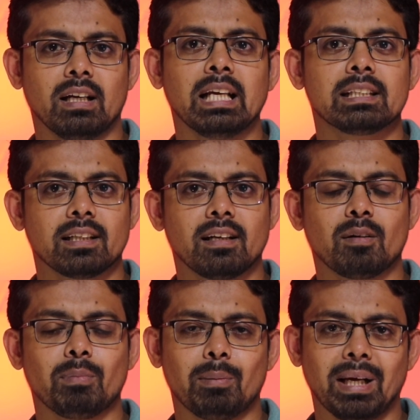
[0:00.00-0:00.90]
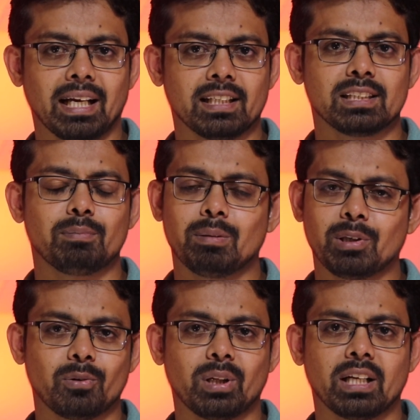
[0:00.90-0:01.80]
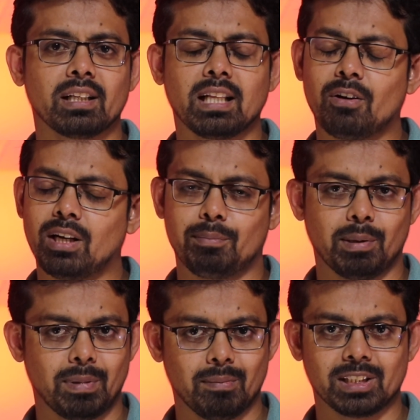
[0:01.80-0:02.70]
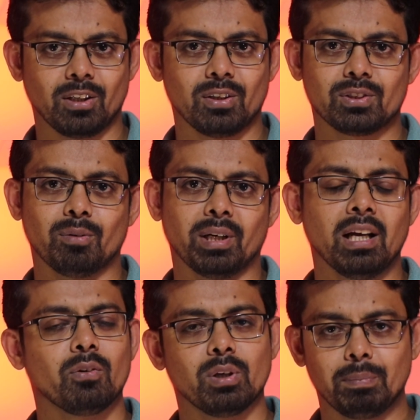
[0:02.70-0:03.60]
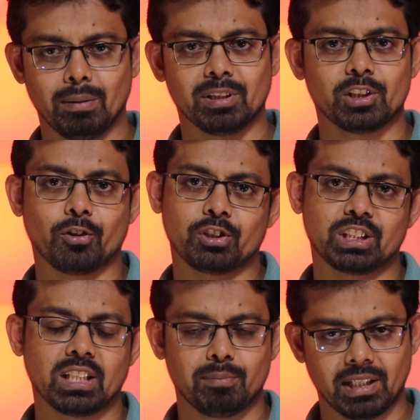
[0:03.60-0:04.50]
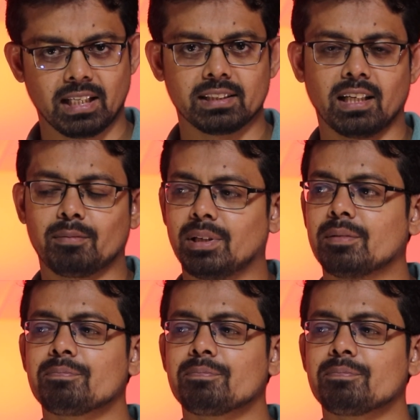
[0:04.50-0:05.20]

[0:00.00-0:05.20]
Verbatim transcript: এ চালান বা ব্যাংকে যেয়ে পেমেন্ট করে থাকেন তাহলে আপনার পেমেন্টটা লস হবে না ওই পেমেন্টের রসিদটাই আপনার কাজে লাগবে